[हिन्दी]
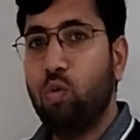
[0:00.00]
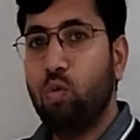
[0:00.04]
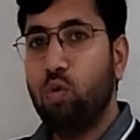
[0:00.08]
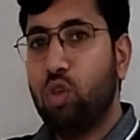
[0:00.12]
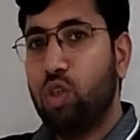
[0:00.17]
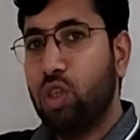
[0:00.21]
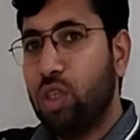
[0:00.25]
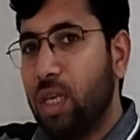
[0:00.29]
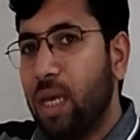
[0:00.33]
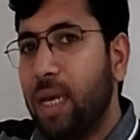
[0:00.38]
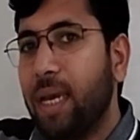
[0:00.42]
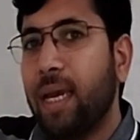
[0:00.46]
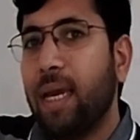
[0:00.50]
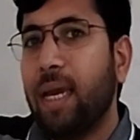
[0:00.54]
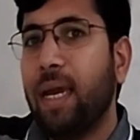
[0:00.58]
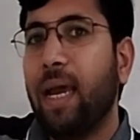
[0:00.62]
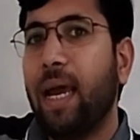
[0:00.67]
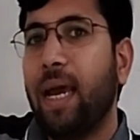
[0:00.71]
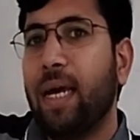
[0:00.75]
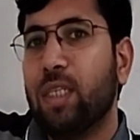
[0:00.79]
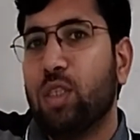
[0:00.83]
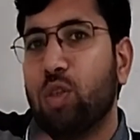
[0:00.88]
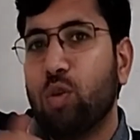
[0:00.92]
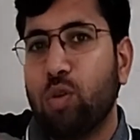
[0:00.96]
उससे
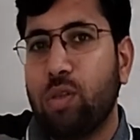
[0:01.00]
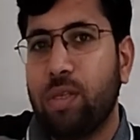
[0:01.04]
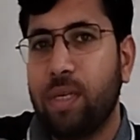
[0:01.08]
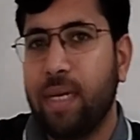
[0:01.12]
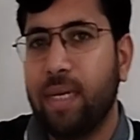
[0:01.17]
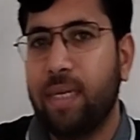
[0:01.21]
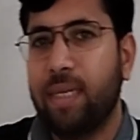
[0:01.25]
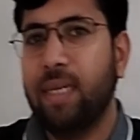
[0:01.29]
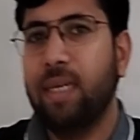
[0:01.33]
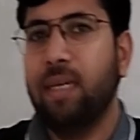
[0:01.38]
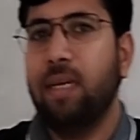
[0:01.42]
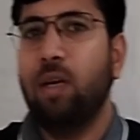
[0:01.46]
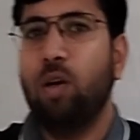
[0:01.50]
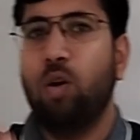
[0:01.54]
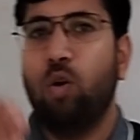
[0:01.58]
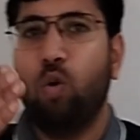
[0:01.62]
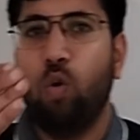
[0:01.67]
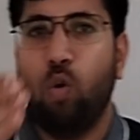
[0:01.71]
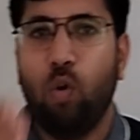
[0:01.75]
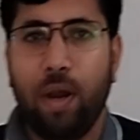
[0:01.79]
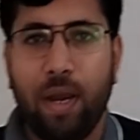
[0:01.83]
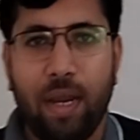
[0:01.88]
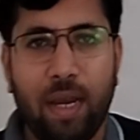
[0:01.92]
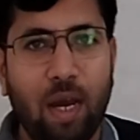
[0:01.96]
एसोसिएटेड
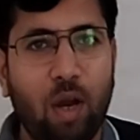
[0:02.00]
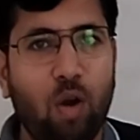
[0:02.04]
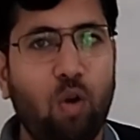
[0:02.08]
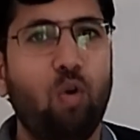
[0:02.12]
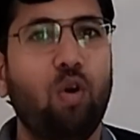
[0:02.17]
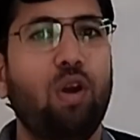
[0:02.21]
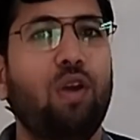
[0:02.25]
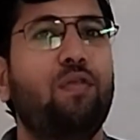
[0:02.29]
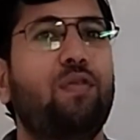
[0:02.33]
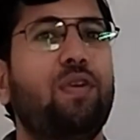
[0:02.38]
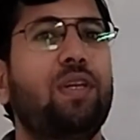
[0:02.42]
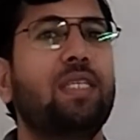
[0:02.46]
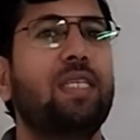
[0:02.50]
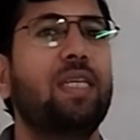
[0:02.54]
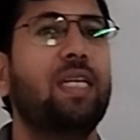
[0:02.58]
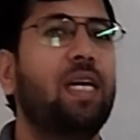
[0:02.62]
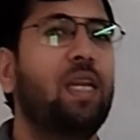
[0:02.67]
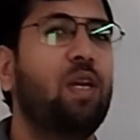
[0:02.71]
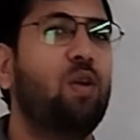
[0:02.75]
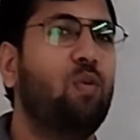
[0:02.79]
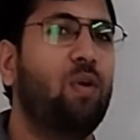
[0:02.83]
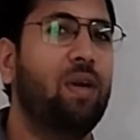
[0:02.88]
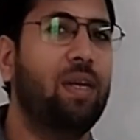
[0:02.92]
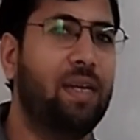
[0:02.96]
कोई ना कोई
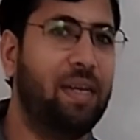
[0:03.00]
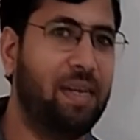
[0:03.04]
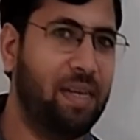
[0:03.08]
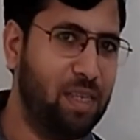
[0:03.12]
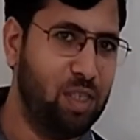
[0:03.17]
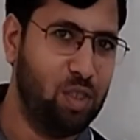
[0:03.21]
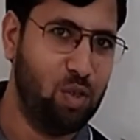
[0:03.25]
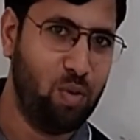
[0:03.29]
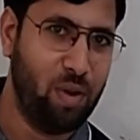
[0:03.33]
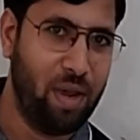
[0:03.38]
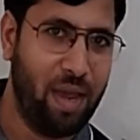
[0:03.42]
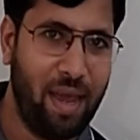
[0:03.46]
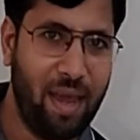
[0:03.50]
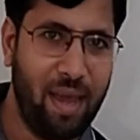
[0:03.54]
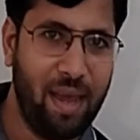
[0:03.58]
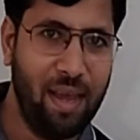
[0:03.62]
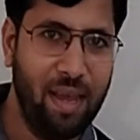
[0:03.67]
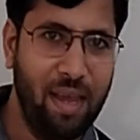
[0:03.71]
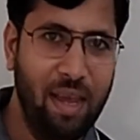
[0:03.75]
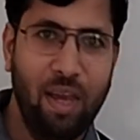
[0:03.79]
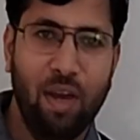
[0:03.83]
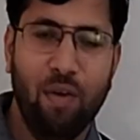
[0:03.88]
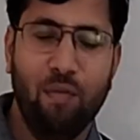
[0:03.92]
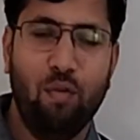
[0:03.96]
फिज़िकल क्वांटिटी जो है
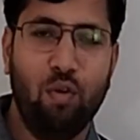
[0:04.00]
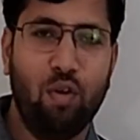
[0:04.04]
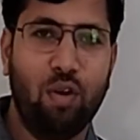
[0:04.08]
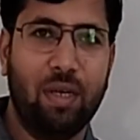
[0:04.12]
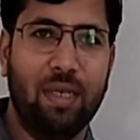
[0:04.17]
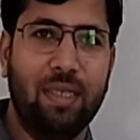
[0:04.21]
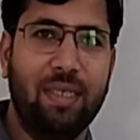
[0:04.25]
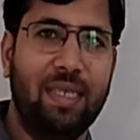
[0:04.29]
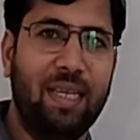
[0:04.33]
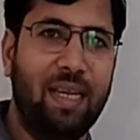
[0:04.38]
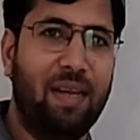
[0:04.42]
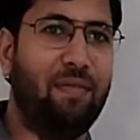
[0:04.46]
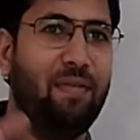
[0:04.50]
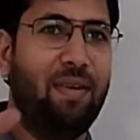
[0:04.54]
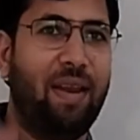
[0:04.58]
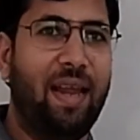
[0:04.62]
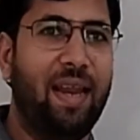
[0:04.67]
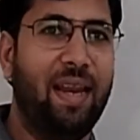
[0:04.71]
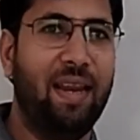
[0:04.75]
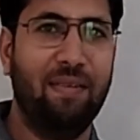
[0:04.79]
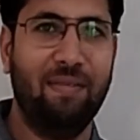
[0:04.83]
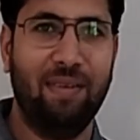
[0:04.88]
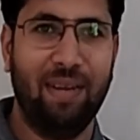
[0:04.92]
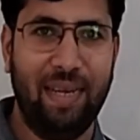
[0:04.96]
वो कंजर्व
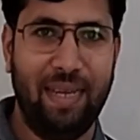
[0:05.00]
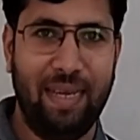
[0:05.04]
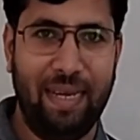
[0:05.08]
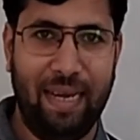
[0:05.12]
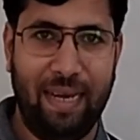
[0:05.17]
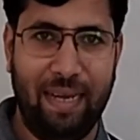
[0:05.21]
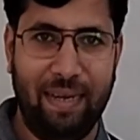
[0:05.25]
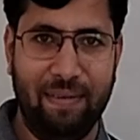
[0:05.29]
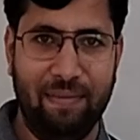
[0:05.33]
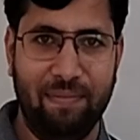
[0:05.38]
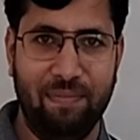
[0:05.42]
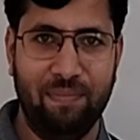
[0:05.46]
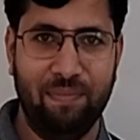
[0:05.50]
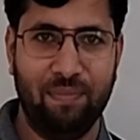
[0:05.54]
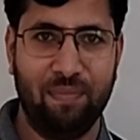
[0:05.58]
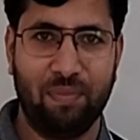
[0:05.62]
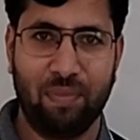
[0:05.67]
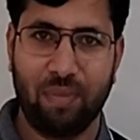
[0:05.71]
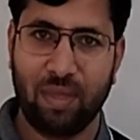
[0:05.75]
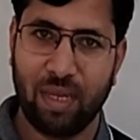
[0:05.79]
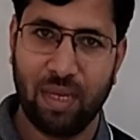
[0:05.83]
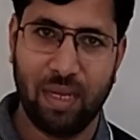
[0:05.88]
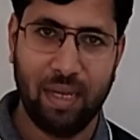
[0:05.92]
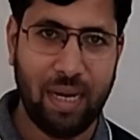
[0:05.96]
रहने वाली है
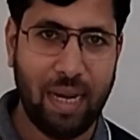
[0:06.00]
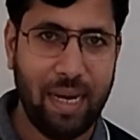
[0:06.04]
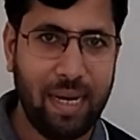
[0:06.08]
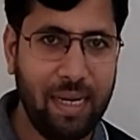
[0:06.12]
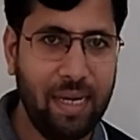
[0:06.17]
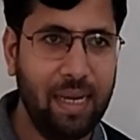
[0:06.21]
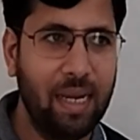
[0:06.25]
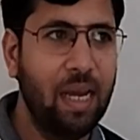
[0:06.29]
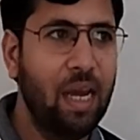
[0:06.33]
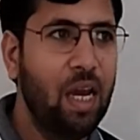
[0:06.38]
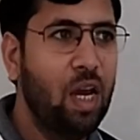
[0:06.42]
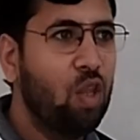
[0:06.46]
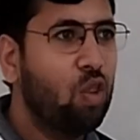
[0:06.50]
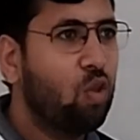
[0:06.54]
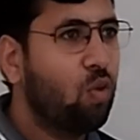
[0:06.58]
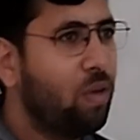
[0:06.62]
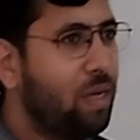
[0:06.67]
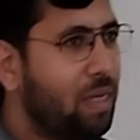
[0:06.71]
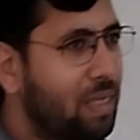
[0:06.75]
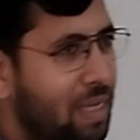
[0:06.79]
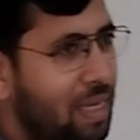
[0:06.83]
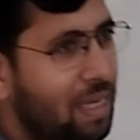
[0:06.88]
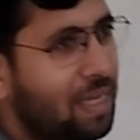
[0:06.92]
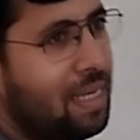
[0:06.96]
राइट right? तो
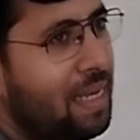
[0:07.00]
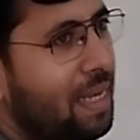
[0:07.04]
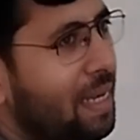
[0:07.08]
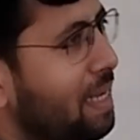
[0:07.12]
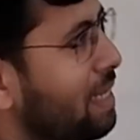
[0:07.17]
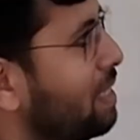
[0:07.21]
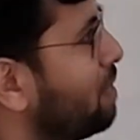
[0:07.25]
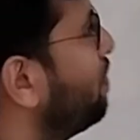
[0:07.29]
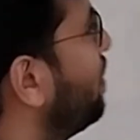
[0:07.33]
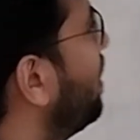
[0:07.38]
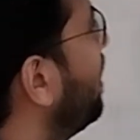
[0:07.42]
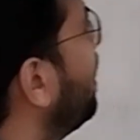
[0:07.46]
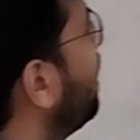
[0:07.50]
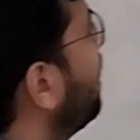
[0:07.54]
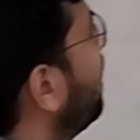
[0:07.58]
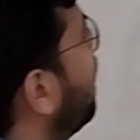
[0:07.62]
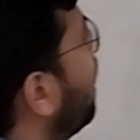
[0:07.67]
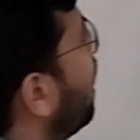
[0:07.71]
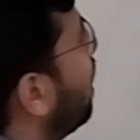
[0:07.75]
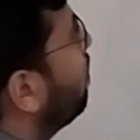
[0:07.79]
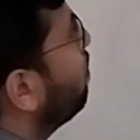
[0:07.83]
इसी सीरीज में